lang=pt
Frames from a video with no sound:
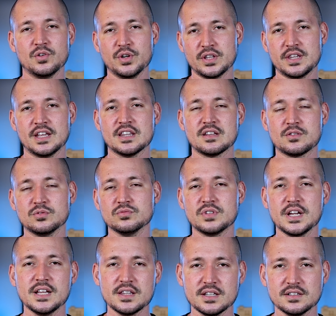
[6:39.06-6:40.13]
80 com
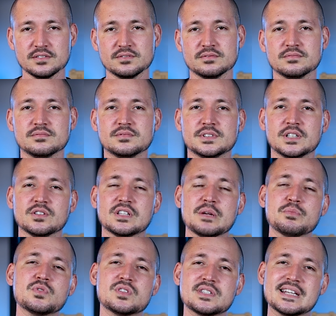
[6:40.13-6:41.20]
30. Então,
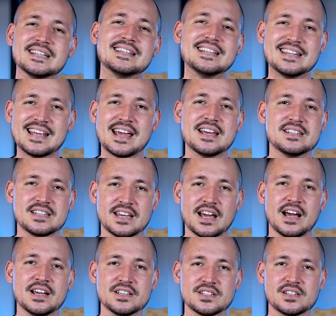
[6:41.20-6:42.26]
temos R$
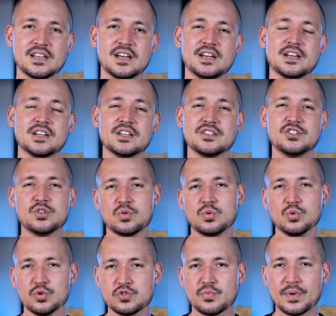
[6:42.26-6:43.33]
110,00 de
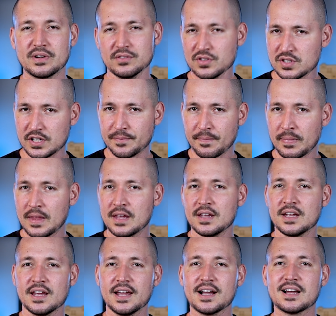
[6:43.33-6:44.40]
custo para você.
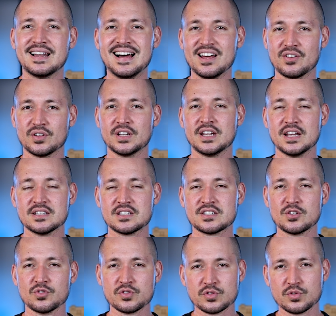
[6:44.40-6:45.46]
É claro que
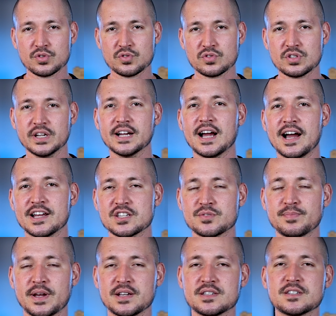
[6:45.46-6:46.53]
esses são os custos
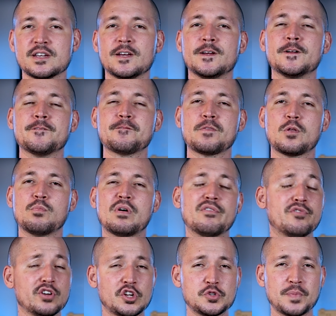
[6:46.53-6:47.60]
legais, mas
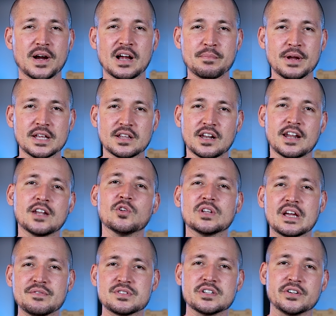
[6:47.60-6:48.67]
uma folha de pagamento, ela não
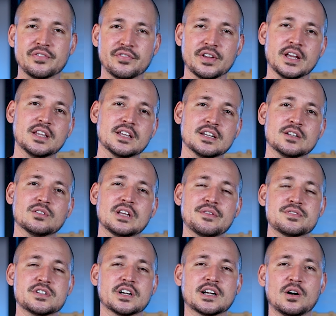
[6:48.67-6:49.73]
deve ser feita, não
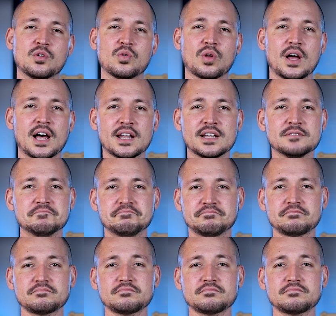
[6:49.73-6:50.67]
deve ser calculada